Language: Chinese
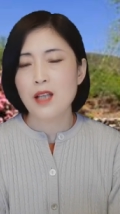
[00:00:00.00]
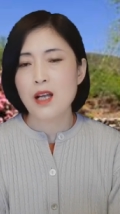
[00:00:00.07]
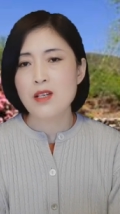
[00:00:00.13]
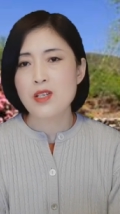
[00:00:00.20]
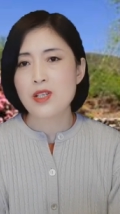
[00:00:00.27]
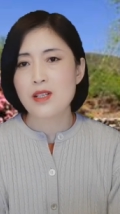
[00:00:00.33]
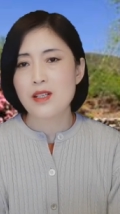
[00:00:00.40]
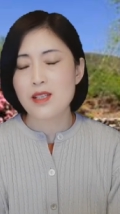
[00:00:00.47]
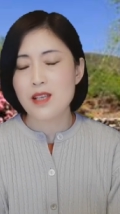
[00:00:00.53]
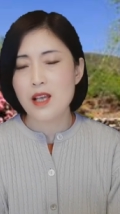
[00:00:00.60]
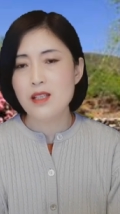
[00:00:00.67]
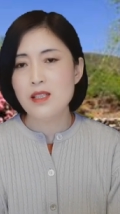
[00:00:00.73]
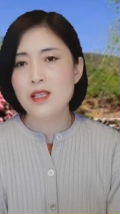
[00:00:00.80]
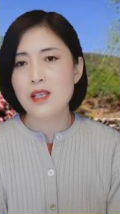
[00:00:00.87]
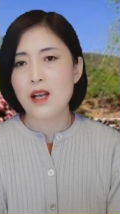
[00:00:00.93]
当时
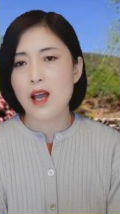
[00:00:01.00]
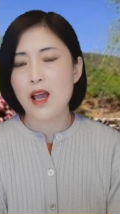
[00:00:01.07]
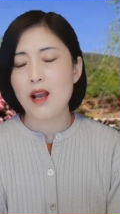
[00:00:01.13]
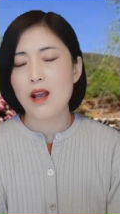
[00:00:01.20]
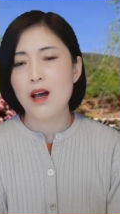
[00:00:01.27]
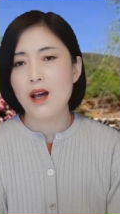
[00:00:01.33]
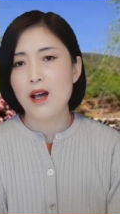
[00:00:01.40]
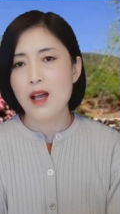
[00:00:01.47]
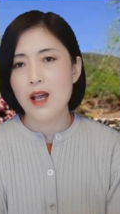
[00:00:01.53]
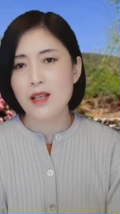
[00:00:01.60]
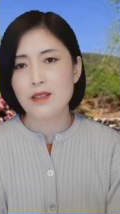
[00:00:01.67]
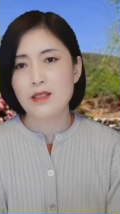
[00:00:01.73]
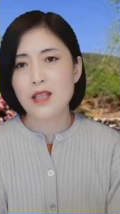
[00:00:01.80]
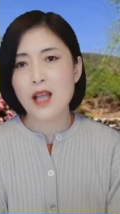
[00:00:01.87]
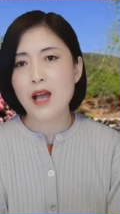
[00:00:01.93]
引起来了
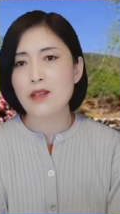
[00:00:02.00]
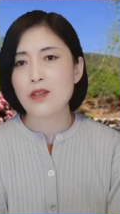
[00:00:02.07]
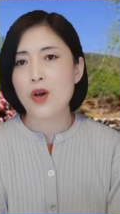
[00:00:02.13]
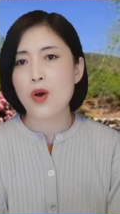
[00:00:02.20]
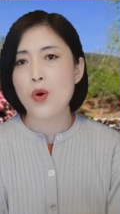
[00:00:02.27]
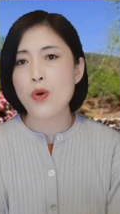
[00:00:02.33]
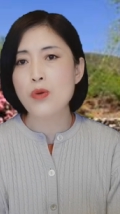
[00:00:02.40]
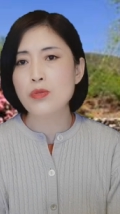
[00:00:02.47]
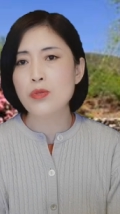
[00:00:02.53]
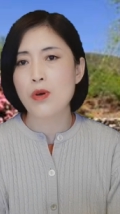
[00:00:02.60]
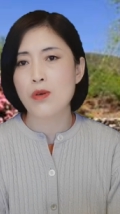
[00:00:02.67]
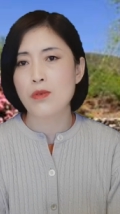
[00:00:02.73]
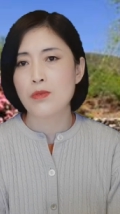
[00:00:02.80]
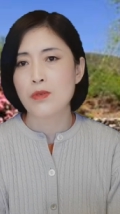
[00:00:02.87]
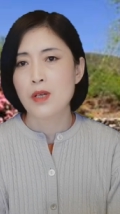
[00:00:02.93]
很大的轰
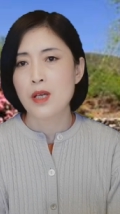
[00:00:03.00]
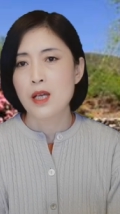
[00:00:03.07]
动。